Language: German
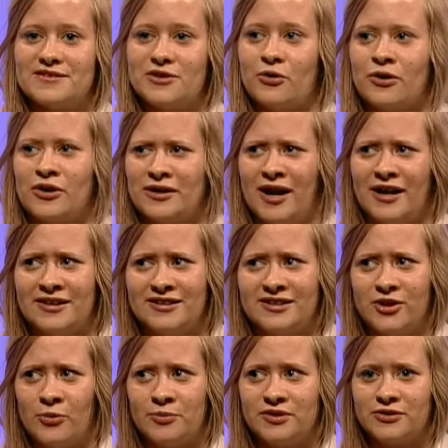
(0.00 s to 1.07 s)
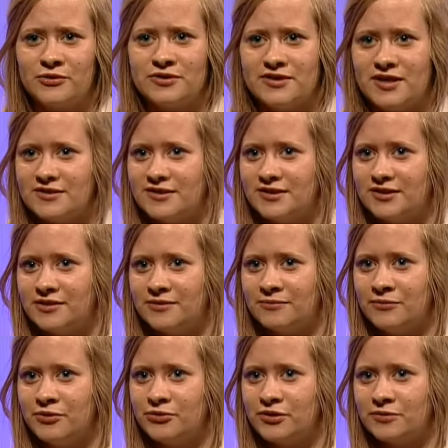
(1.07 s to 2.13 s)
ist auch eigentlich, glaube ich, grundsätzlich im
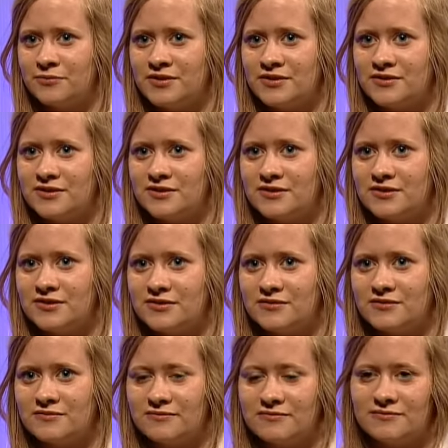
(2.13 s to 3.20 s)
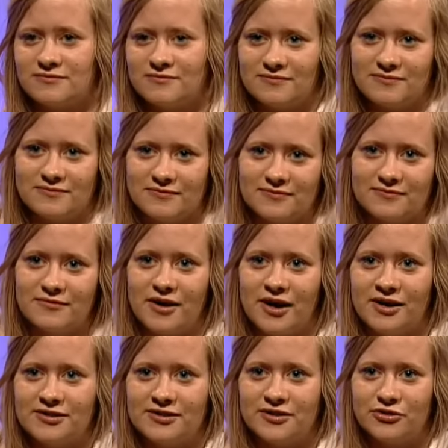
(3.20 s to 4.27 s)
Music-Business
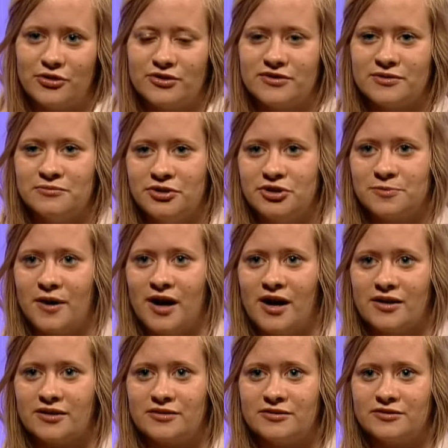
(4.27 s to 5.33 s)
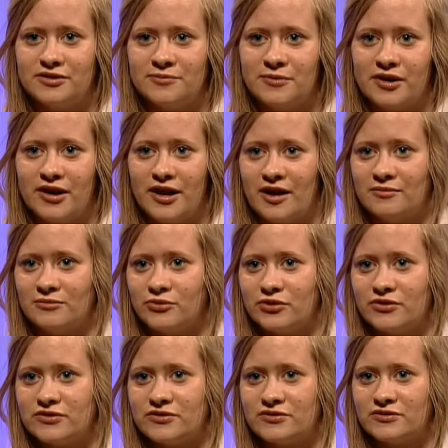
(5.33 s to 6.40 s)
halt dann trotzdem die Sprache, die man lernen
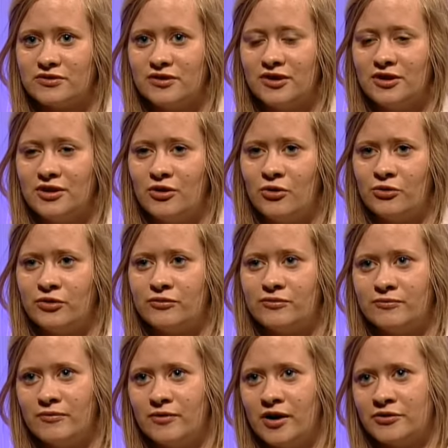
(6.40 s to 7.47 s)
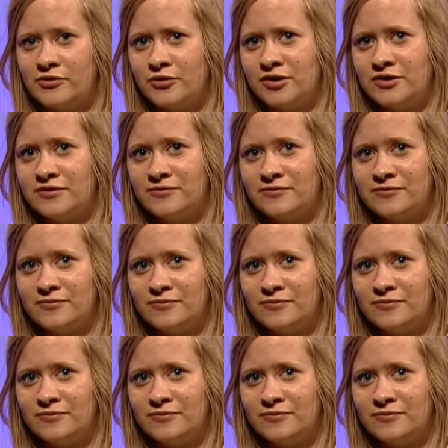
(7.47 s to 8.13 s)
muss. Und also ich